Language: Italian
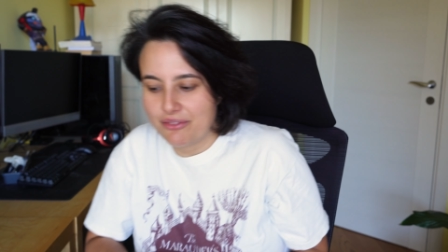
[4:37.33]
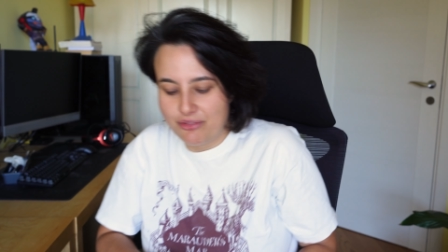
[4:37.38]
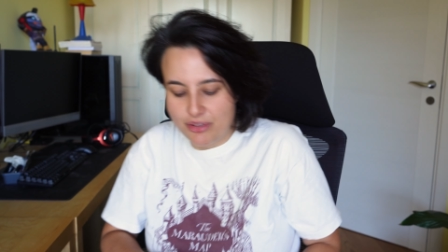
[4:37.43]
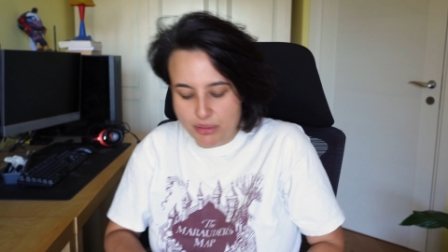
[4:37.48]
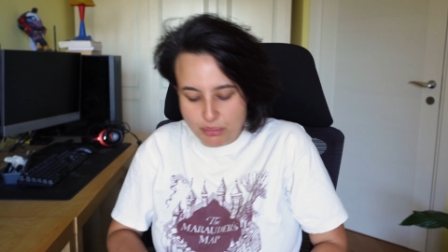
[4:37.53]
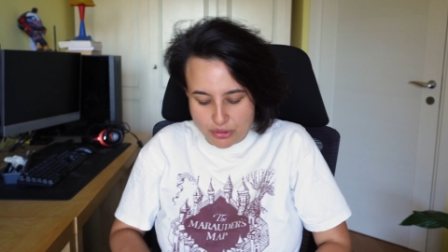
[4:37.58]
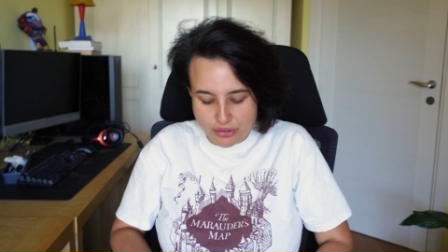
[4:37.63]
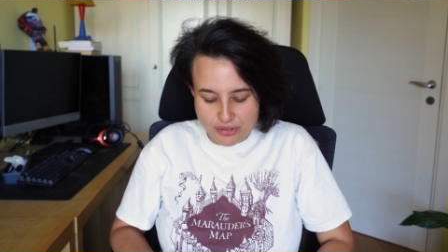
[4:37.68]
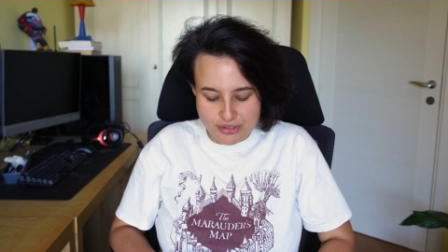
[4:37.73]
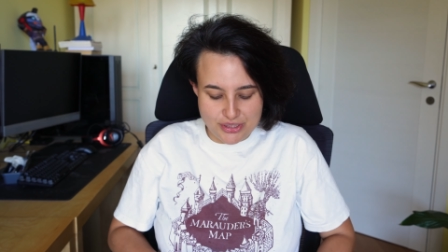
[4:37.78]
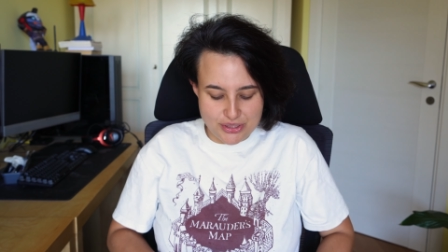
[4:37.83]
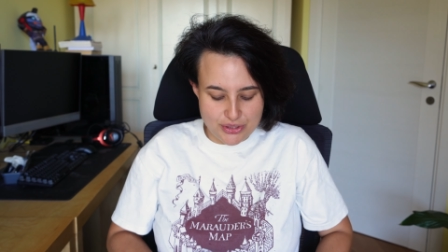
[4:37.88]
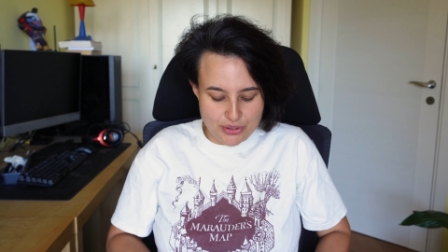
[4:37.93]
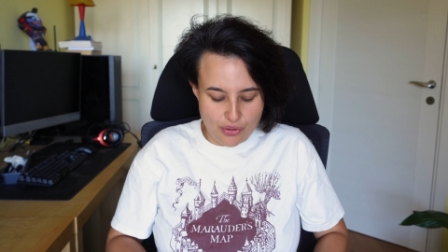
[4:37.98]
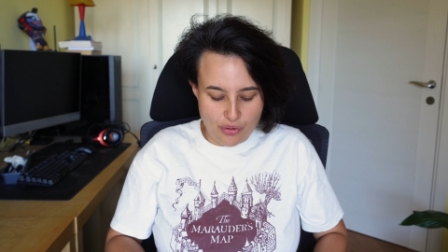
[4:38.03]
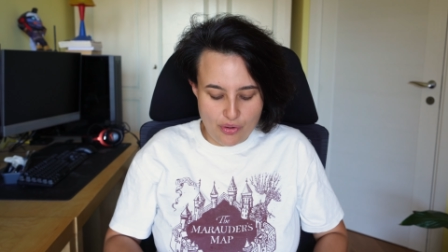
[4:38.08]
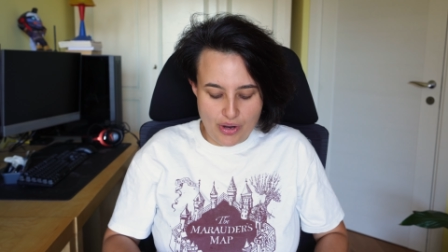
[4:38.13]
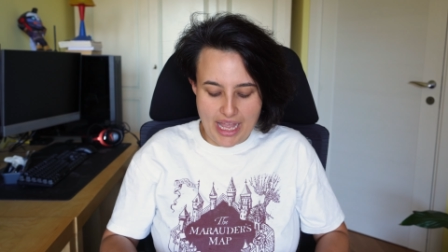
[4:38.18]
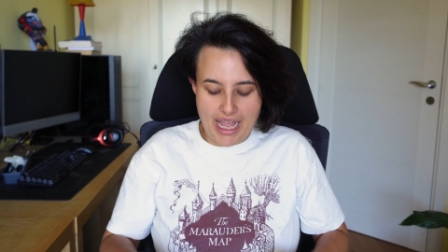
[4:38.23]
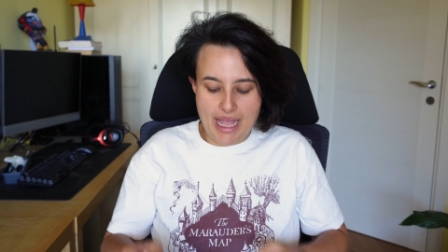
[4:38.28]
vi
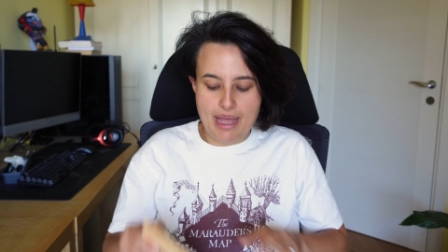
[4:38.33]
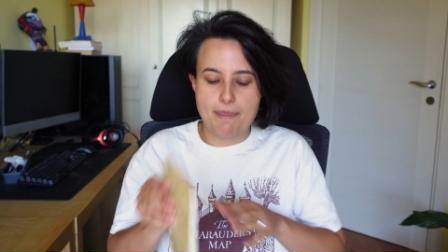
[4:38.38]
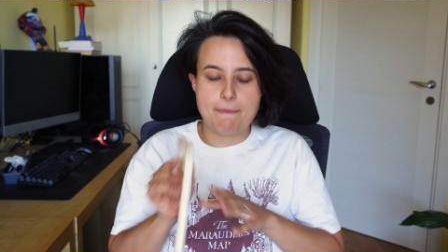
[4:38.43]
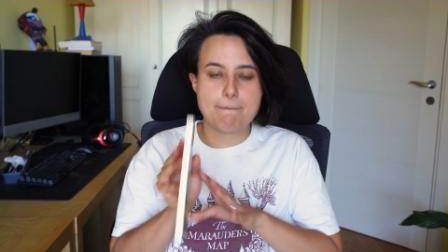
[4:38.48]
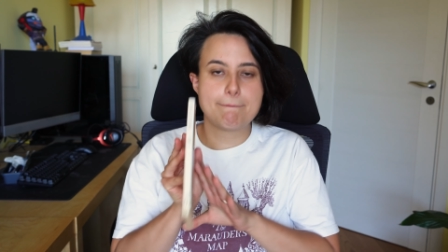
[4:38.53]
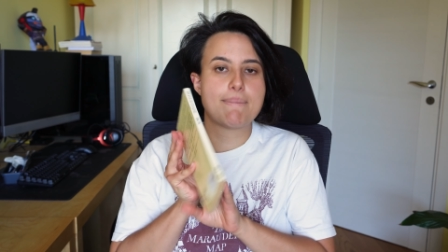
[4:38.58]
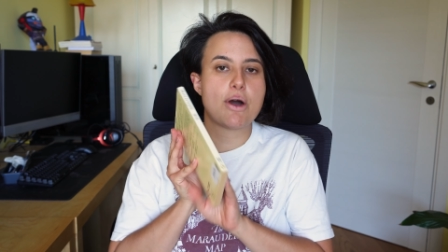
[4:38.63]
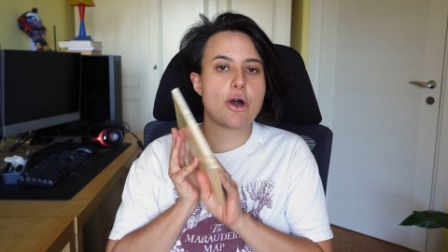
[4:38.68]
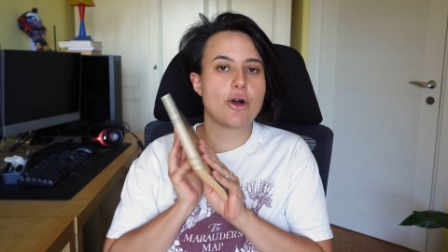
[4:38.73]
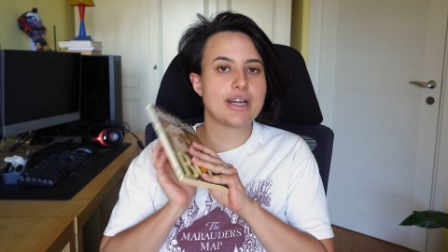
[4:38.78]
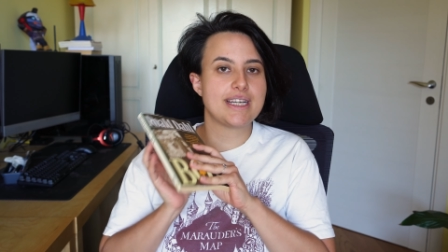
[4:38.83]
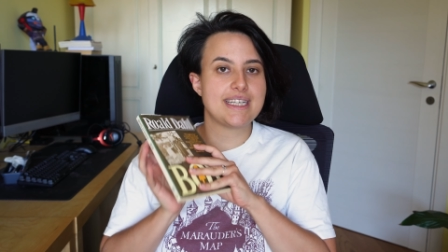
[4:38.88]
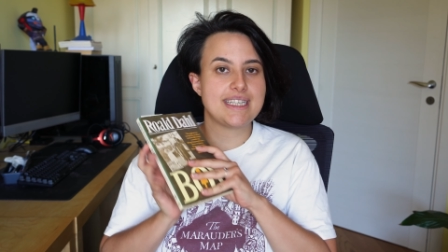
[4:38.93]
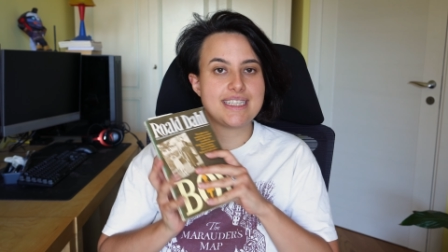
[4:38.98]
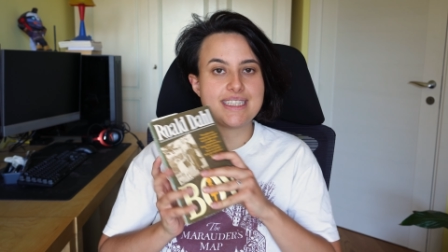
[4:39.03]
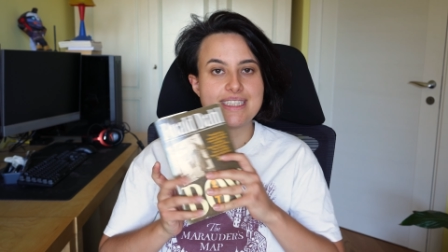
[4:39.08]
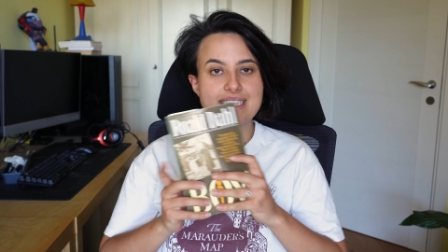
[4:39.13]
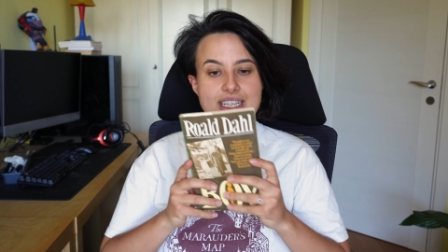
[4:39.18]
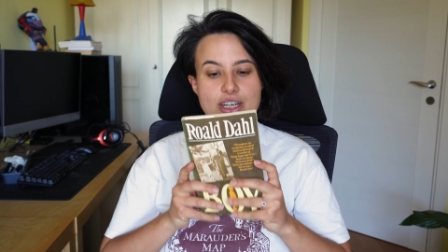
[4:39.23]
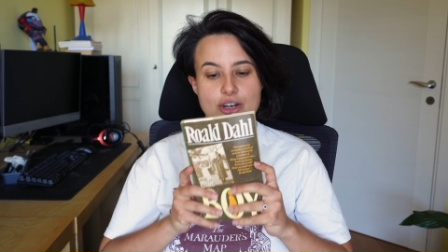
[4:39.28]
mostro è
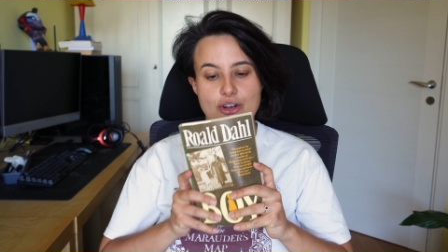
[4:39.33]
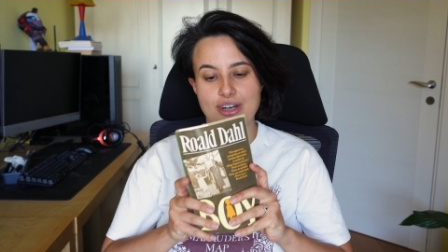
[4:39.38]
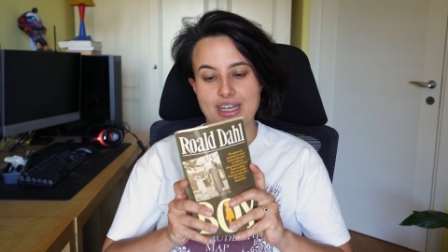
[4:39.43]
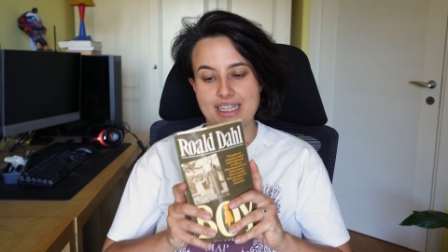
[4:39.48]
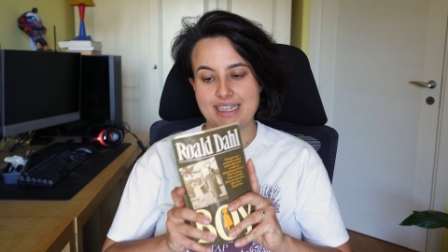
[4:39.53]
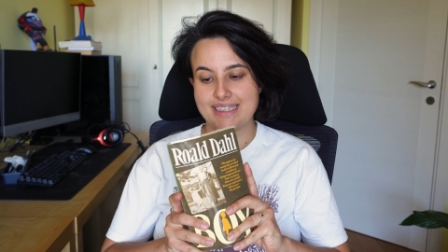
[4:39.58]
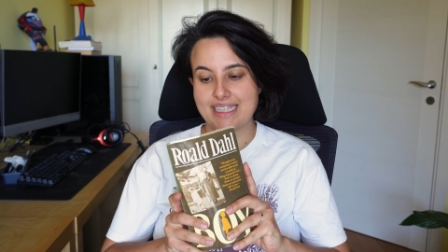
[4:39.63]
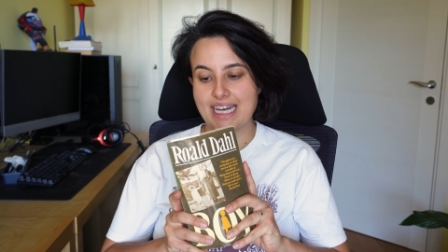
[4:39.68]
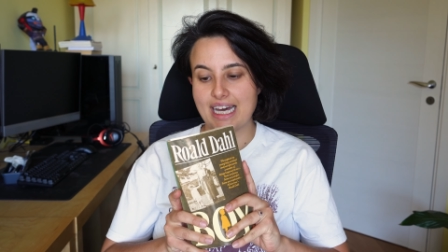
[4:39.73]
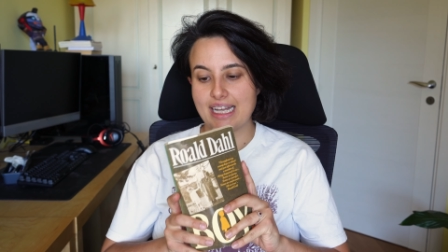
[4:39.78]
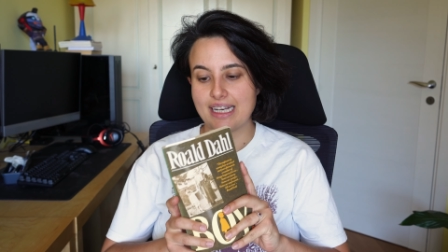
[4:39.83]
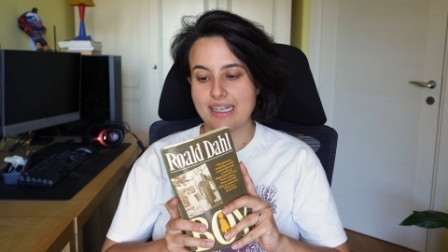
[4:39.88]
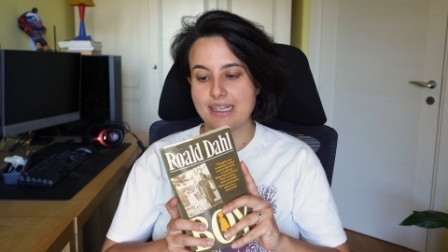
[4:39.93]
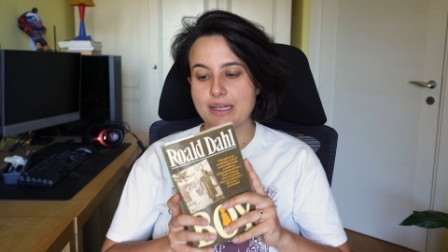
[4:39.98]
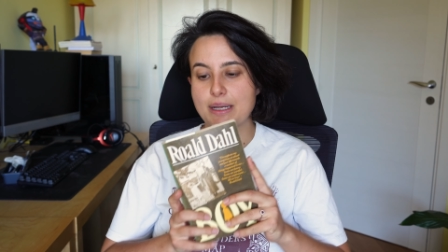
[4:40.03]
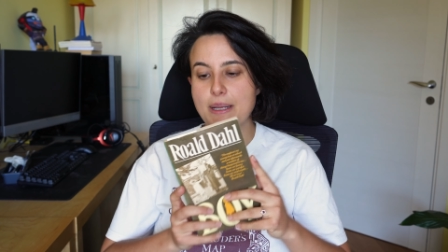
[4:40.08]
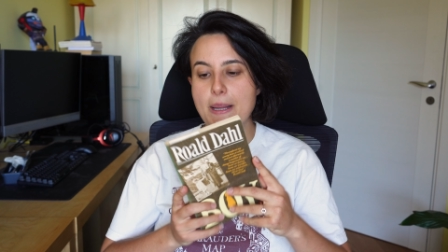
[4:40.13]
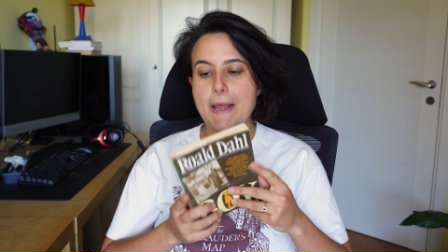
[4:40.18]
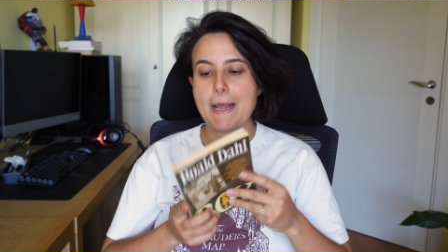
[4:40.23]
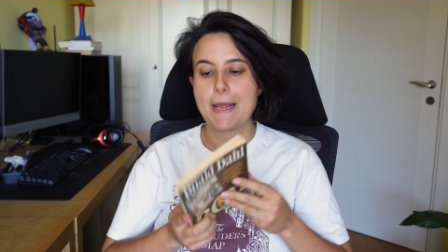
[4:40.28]
Boy di Roald
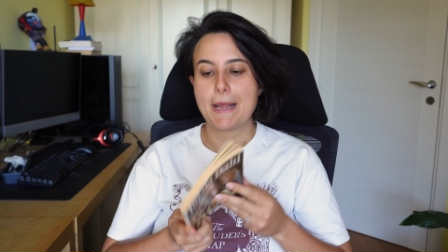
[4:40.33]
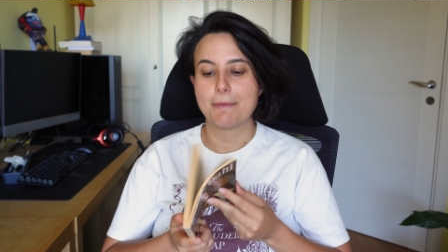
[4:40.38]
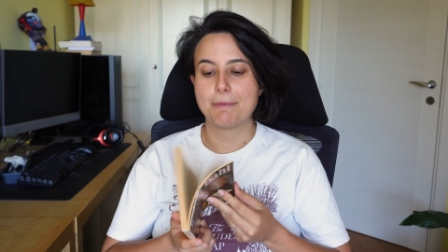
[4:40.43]
Dahl